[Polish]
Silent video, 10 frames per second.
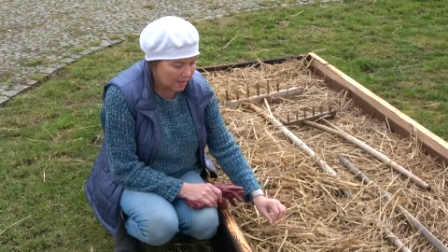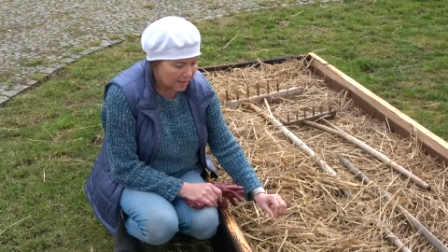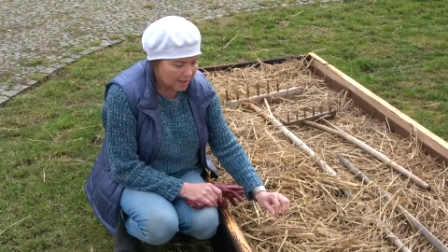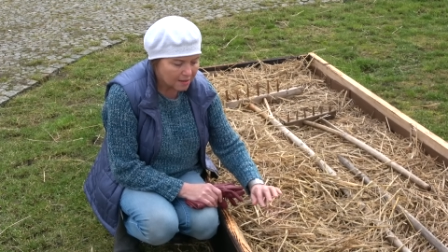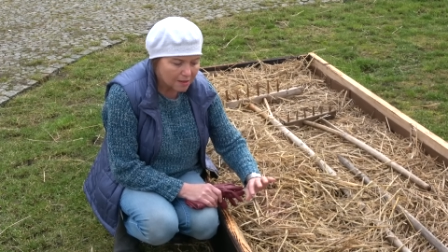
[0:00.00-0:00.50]

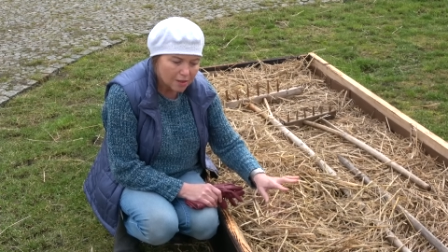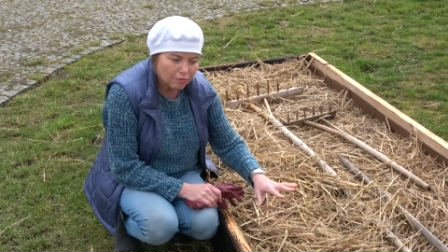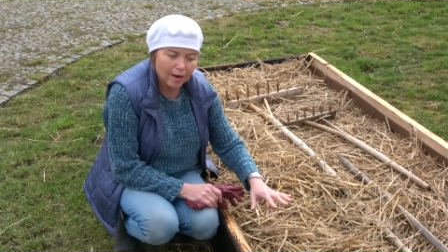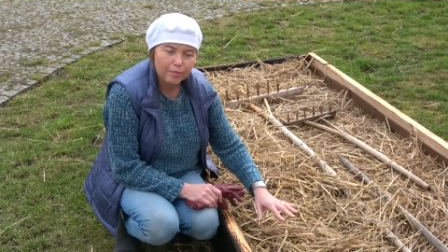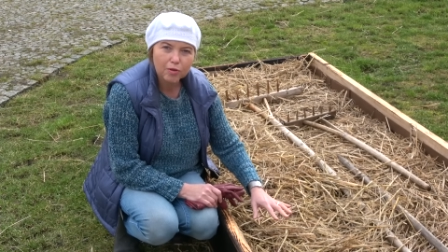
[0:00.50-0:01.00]
jest
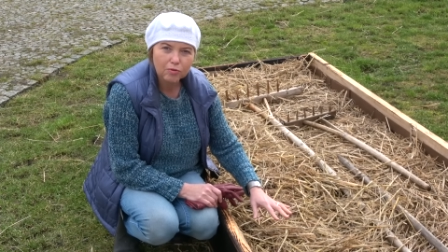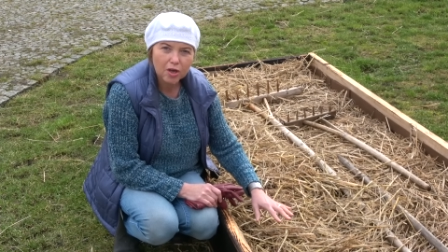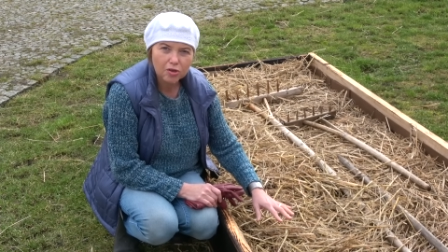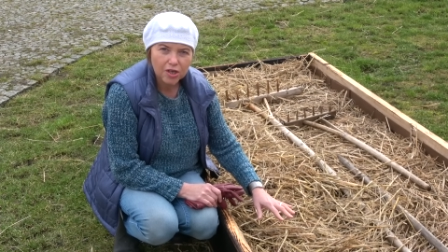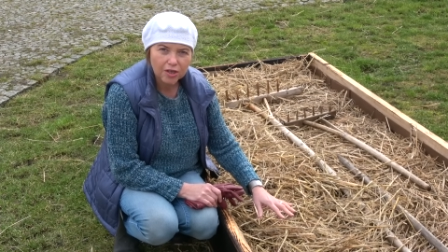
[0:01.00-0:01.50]
słabo
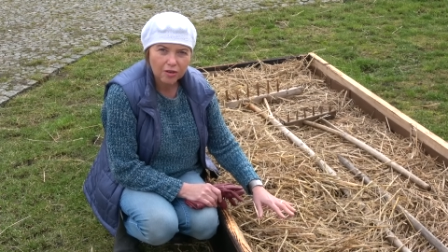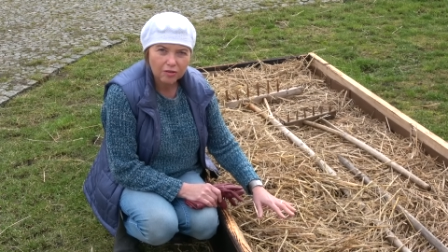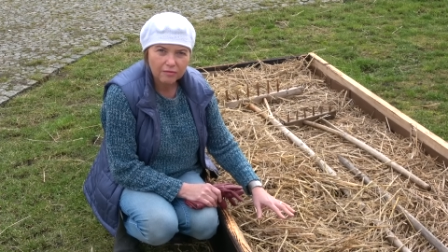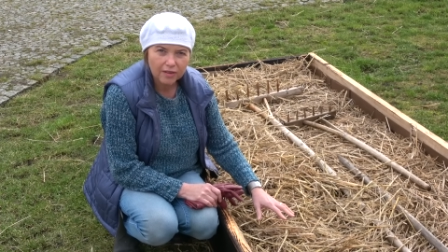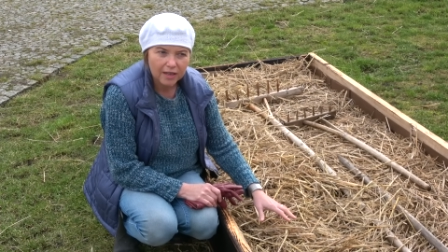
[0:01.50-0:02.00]

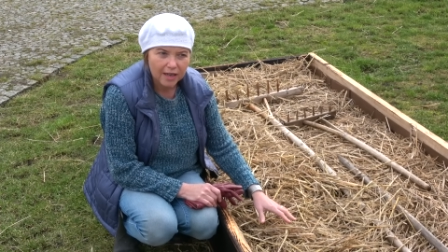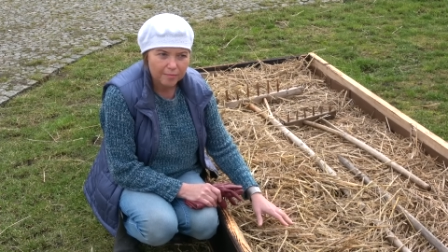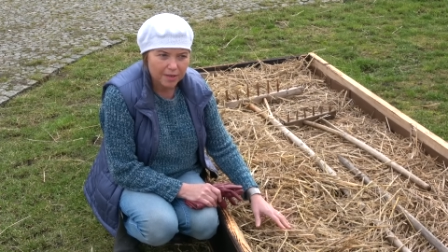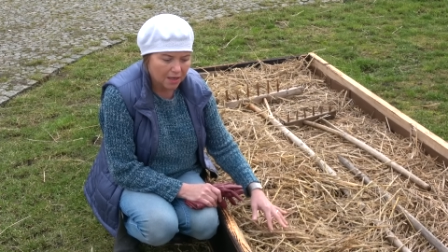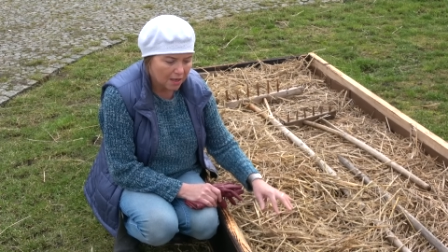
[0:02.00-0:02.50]
ukorzeniony w
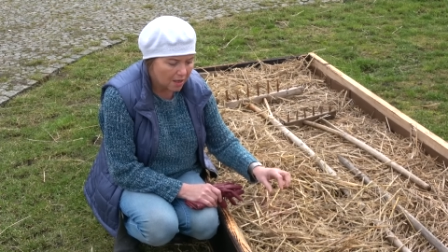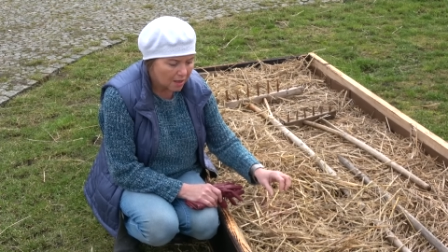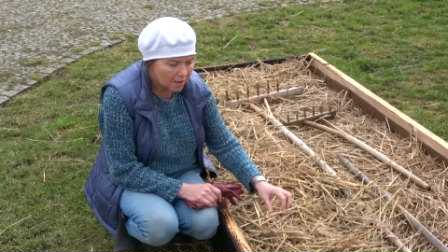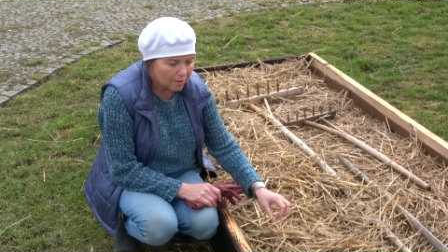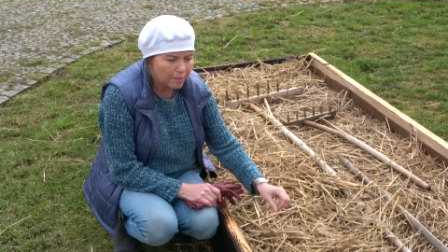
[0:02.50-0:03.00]
glebie
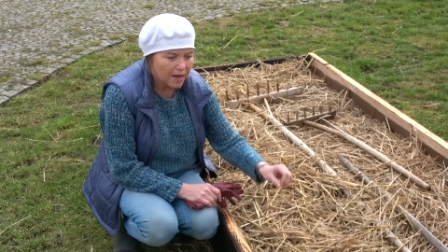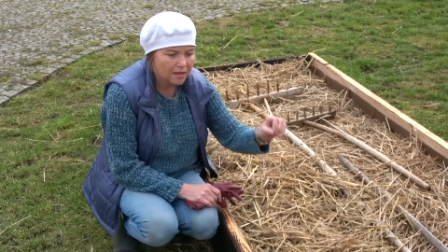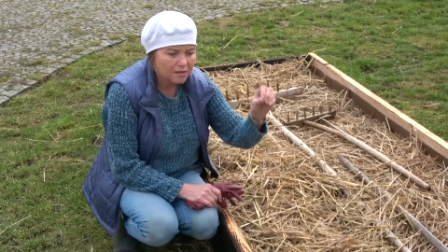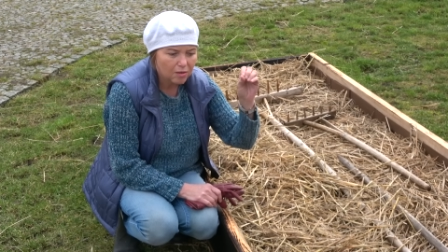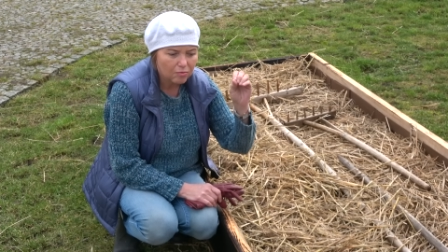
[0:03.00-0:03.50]
i
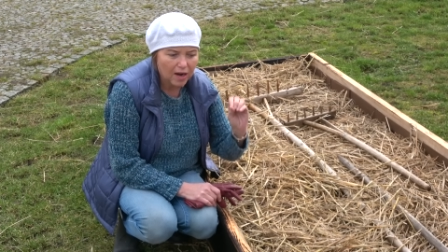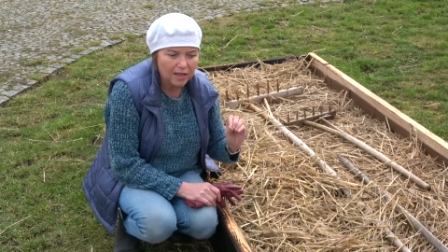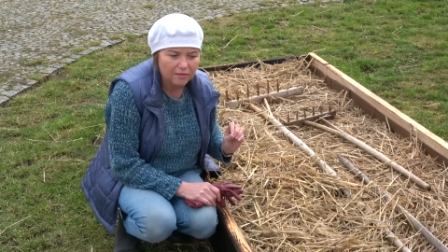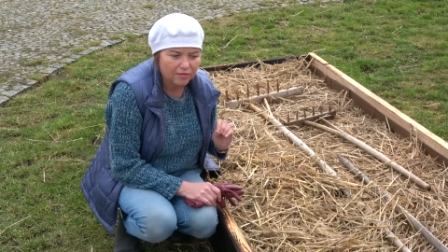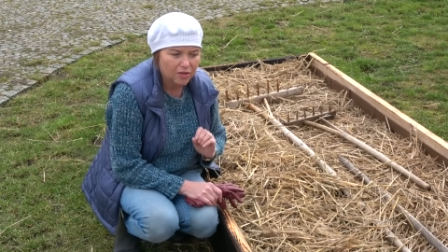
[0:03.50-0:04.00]
bardzo
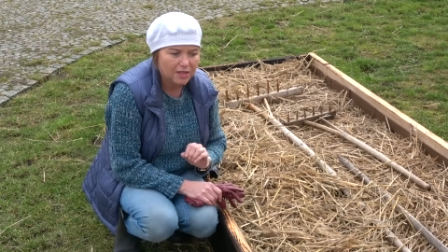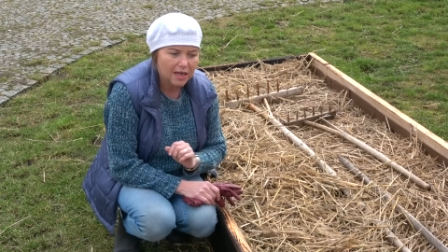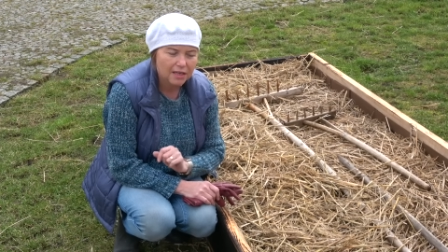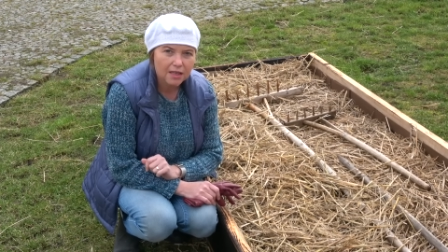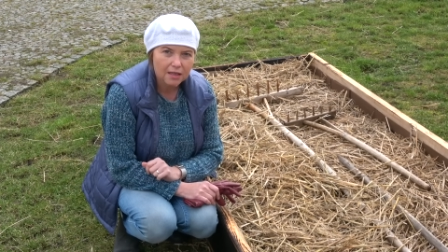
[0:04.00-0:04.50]
łatwo z
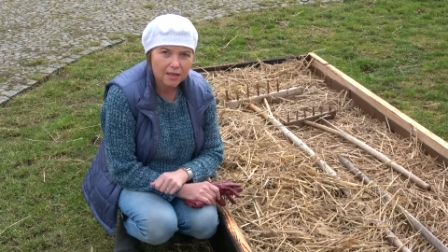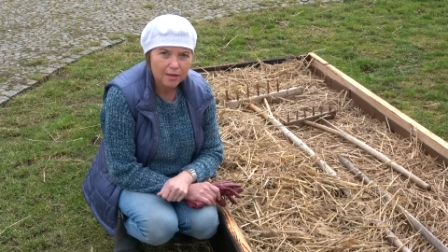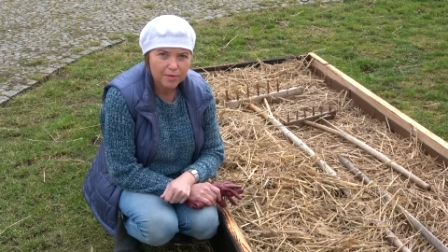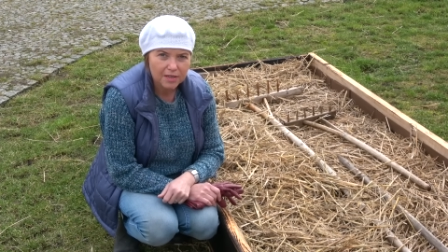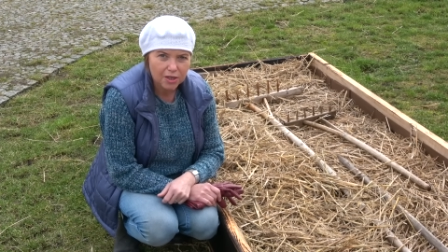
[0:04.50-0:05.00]
takiej
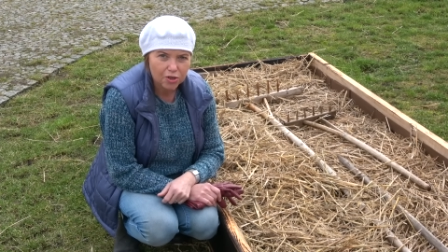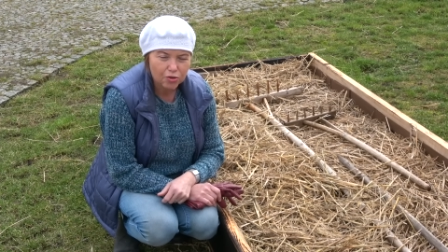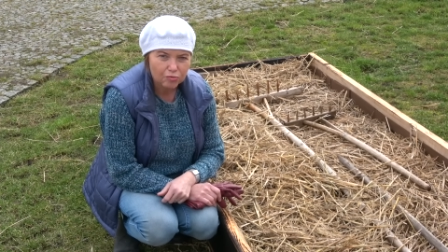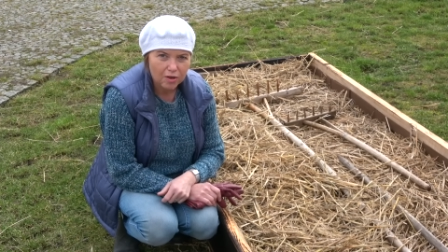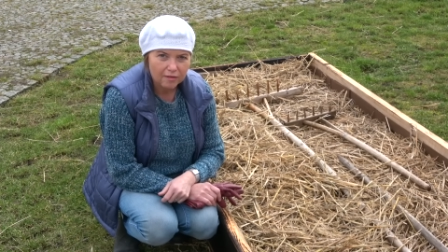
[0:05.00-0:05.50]
gleby
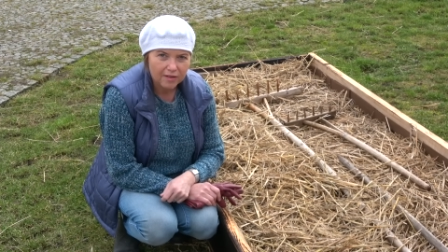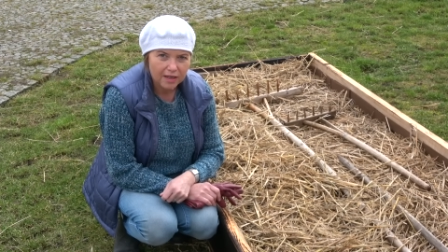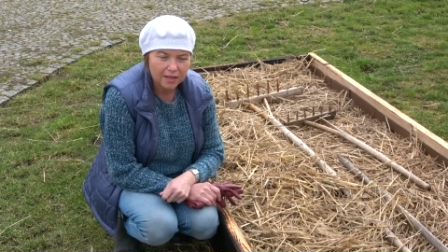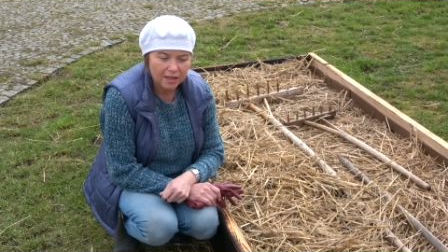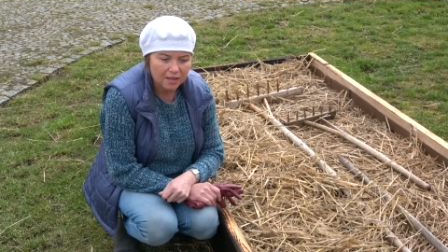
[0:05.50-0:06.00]

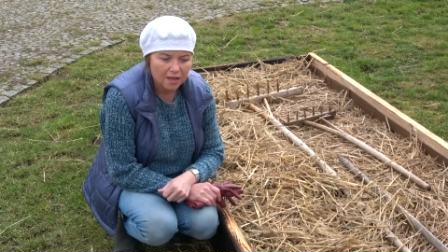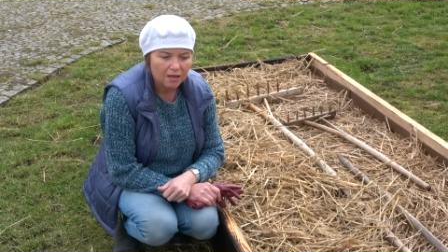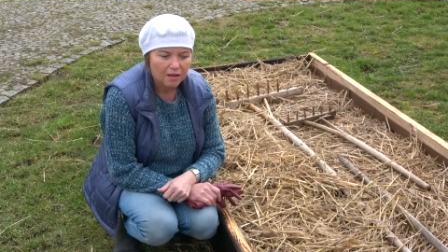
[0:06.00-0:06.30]
zaściółkowanej